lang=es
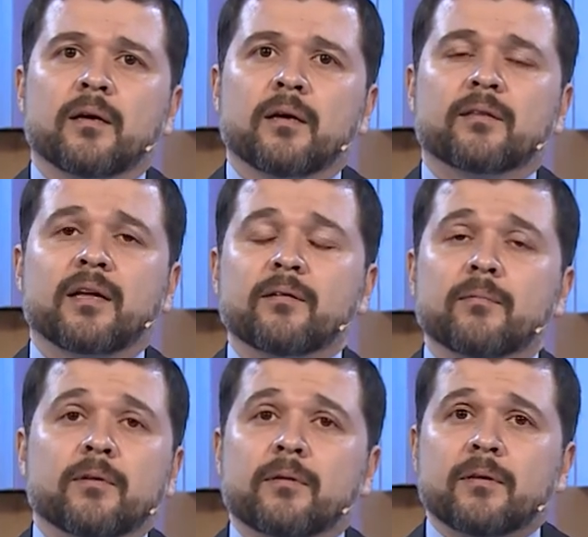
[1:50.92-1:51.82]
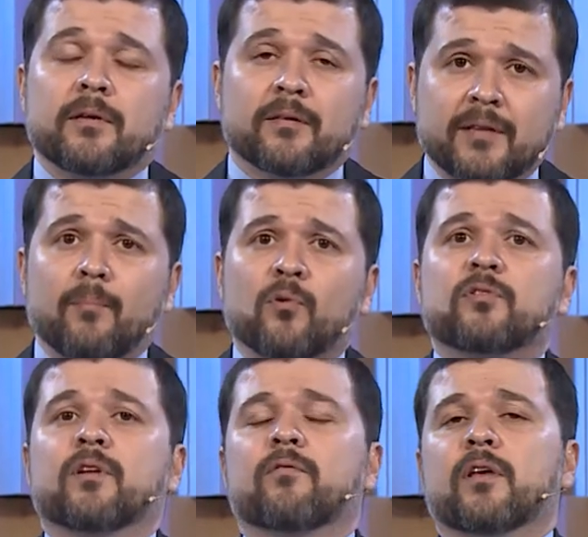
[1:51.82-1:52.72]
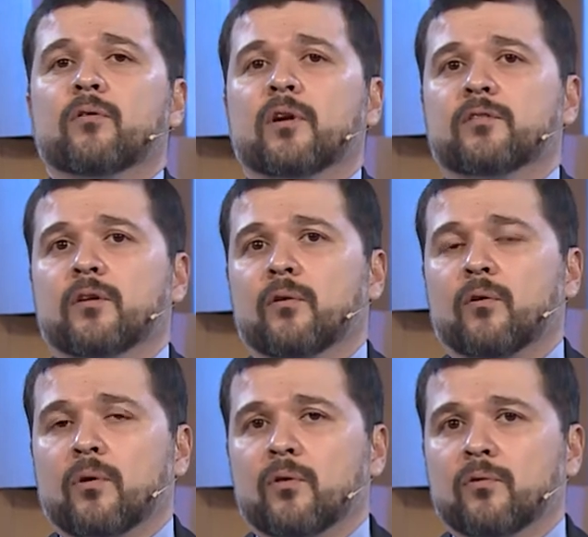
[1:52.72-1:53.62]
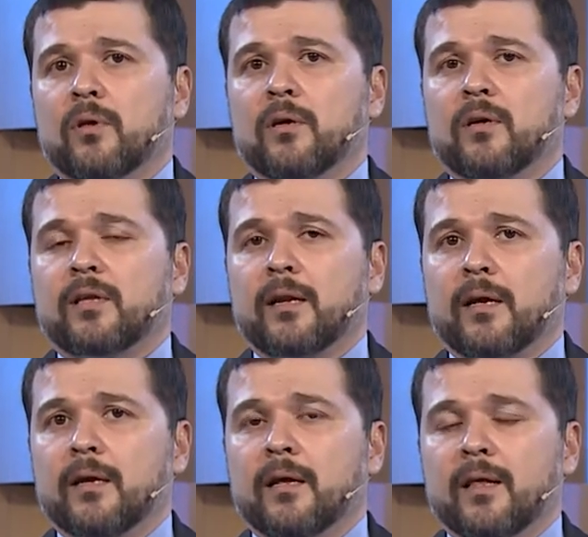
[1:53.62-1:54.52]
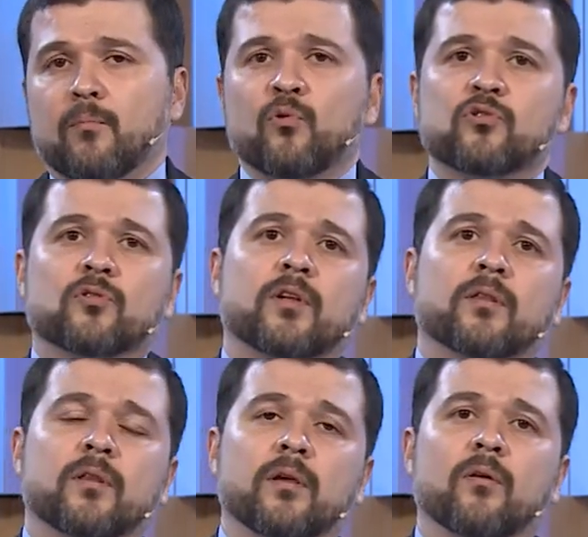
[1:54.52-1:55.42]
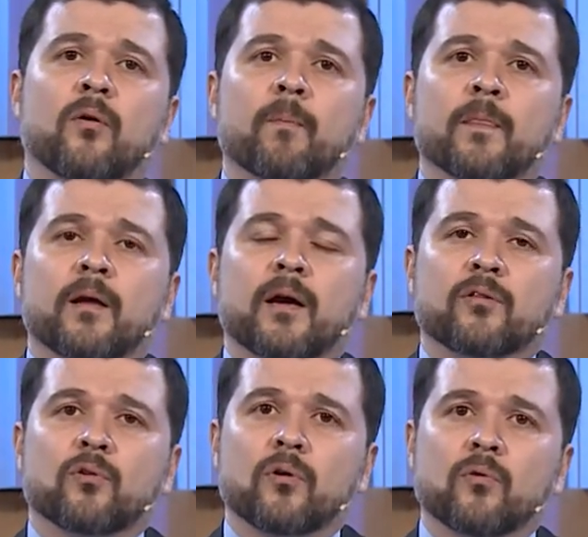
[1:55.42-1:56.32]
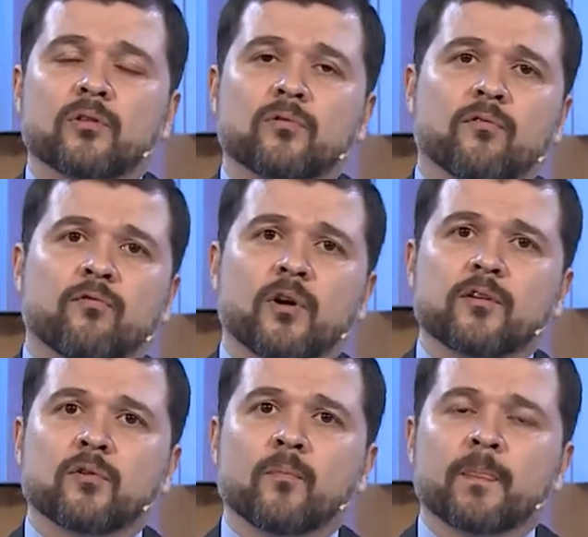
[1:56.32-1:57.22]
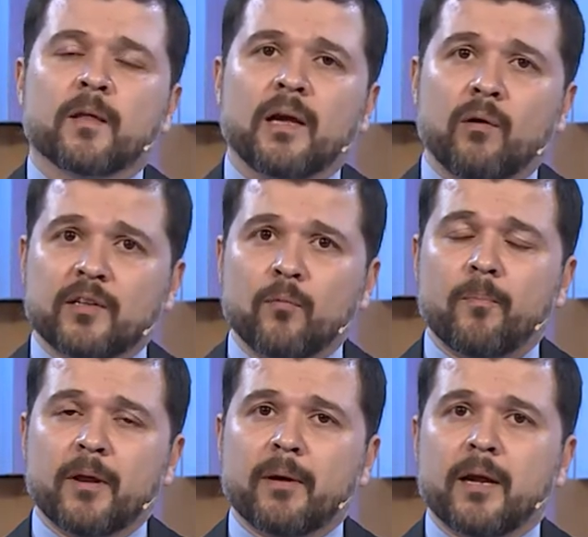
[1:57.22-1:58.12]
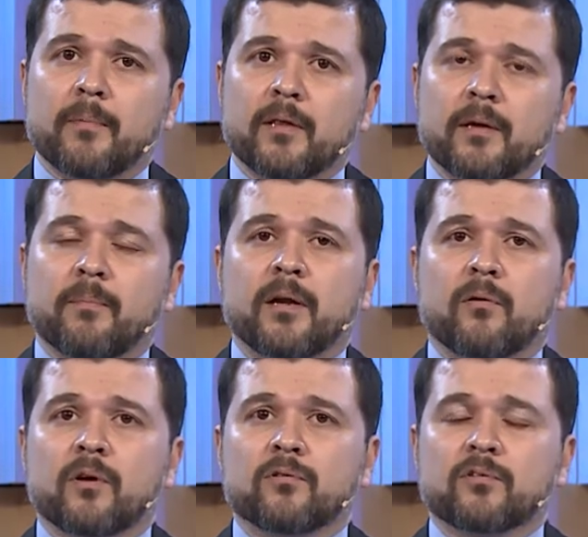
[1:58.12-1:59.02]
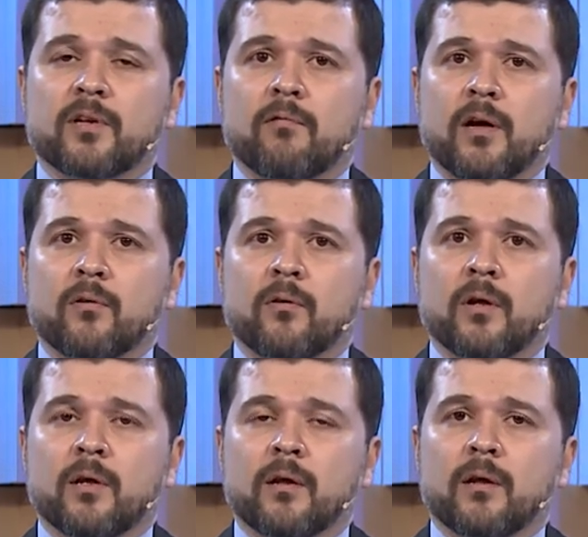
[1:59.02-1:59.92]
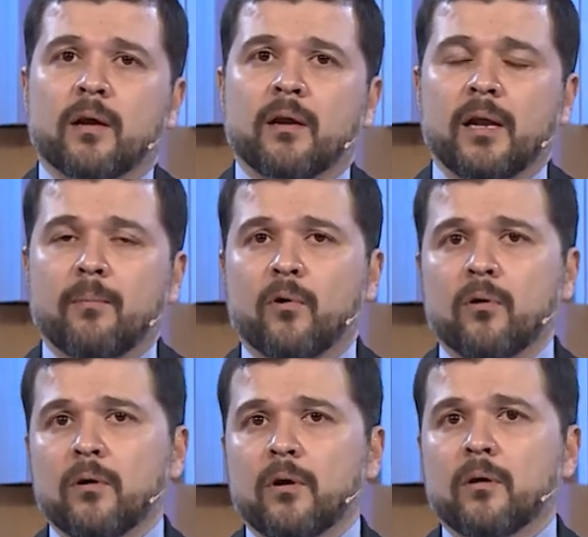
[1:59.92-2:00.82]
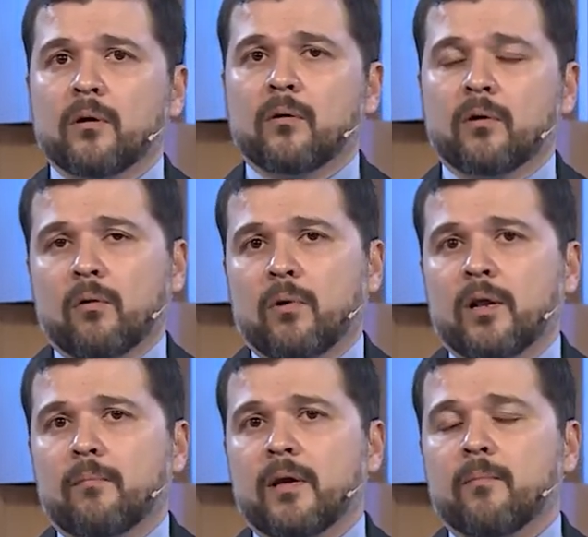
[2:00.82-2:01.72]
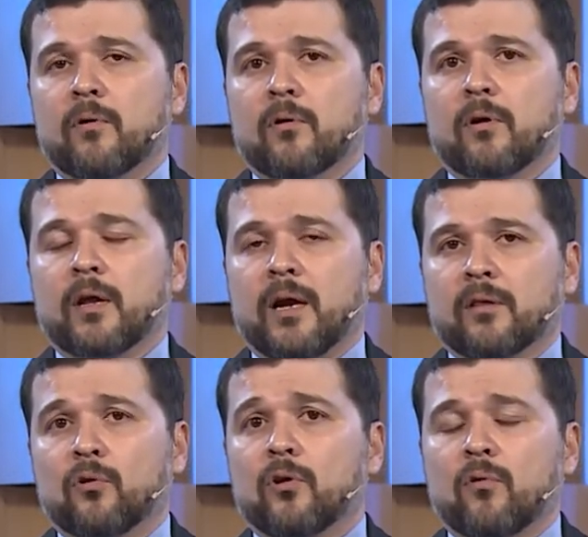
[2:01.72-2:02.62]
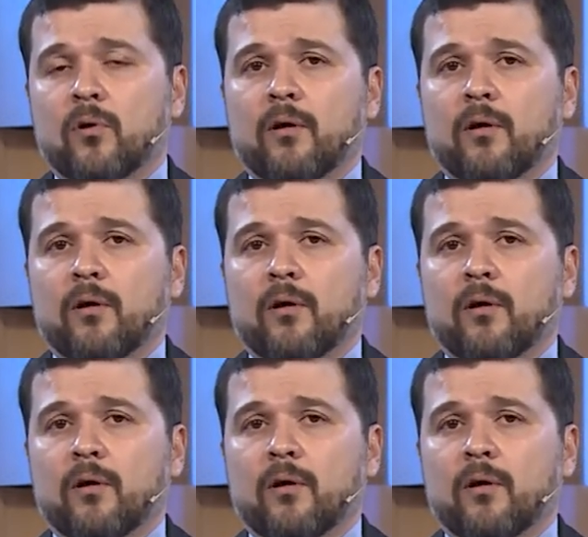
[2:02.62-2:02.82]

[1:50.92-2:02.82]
están y estamos sirviendo al Señor. Cuando ustedes están ahí le dan mucho sentido a todo nuestro esfuerzo, que lo hacemos primeramente para nuestro Salvador, en el amor con el cual Él mismo nos rescató y nos